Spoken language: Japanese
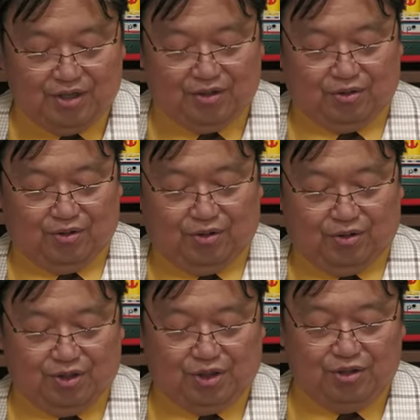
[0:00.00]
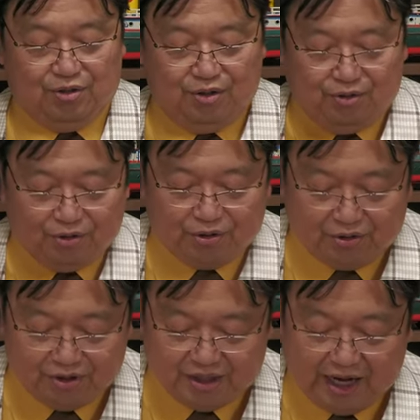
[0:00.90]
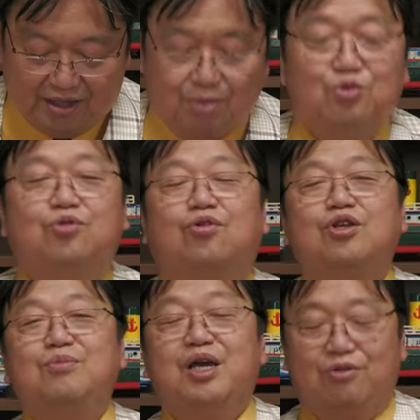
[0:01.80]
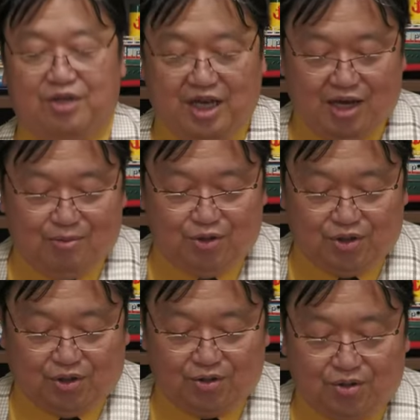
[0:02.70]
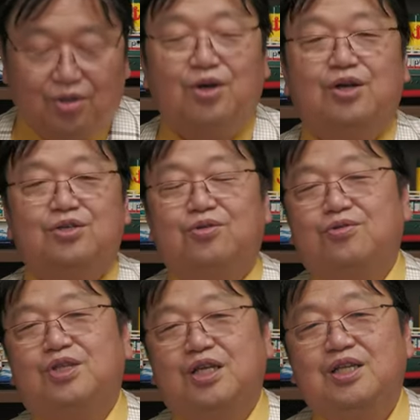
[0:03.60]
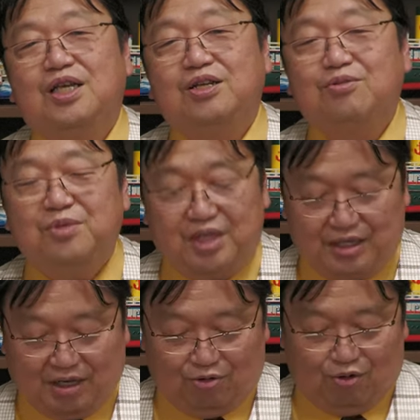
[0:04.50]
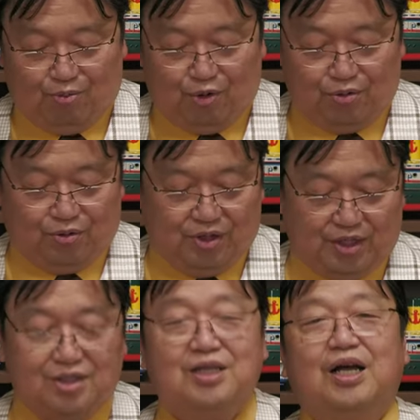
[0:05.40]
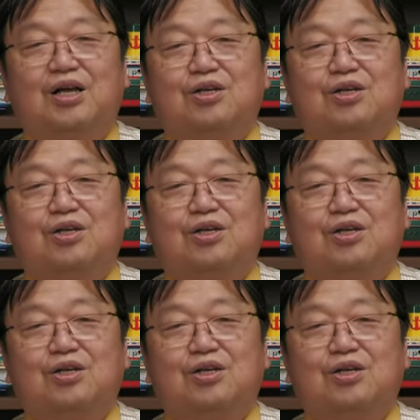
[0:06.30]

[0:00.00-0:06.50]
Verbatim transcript: その白い護送車で、向こうに見える刑務所とそのディティール見せたと思うとですね、